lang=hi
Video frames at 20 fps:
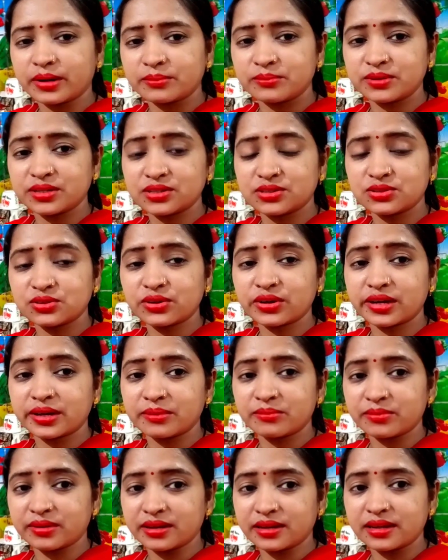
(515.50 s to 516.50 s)
और यहाँ पे
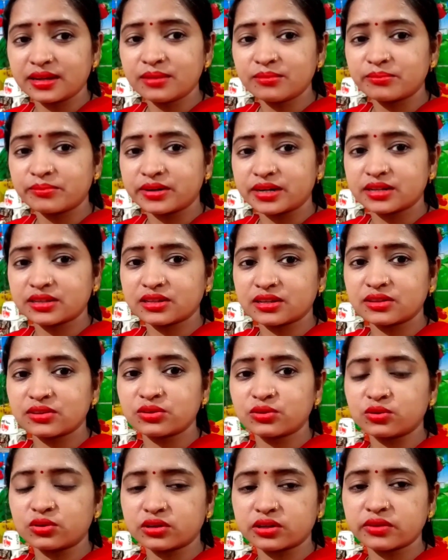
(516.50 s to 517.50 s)
जो है
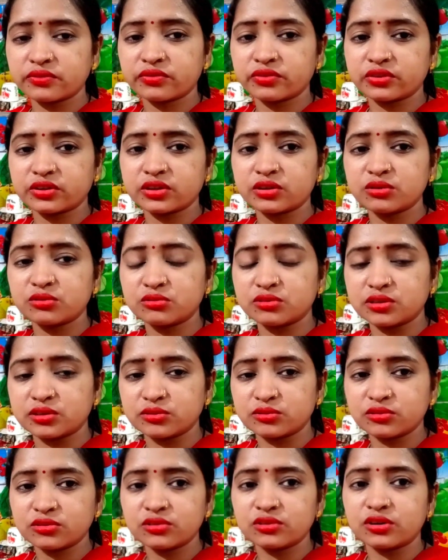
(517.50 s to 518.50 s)
मैं वॉइस ओवर कर
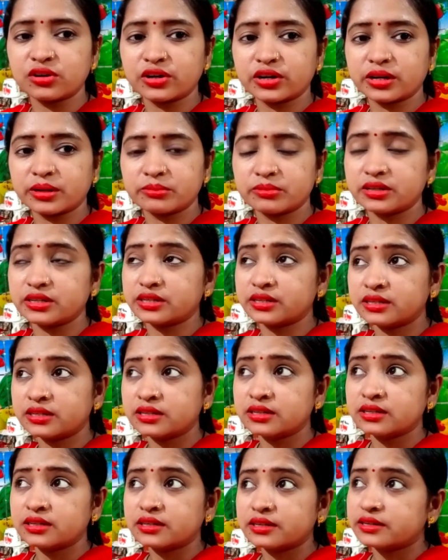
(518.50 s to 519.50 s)
रही हूँ
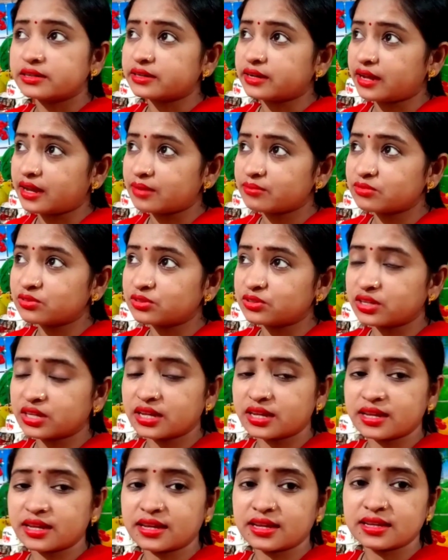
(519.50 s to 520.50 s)
क्योंकि बाहर से
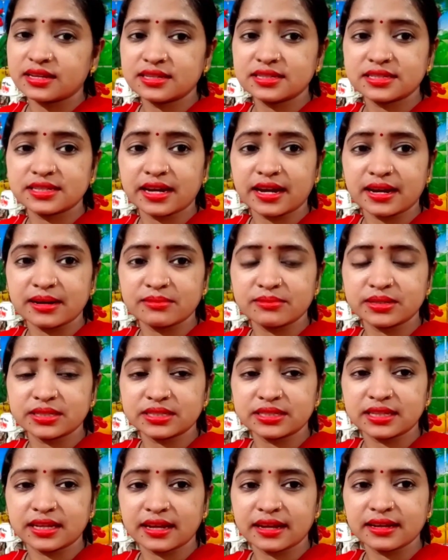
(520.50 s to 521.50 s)
कुछ आवाज़ें आ रही थी
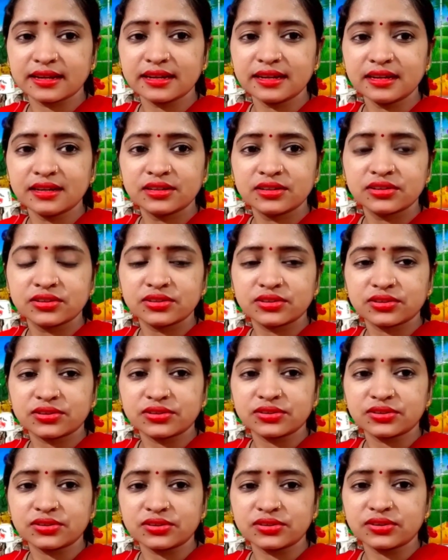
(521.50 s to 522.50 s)
इसी वजह से
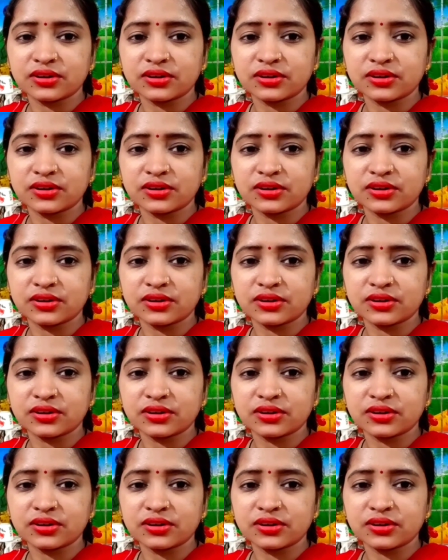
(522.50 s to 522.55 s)
तो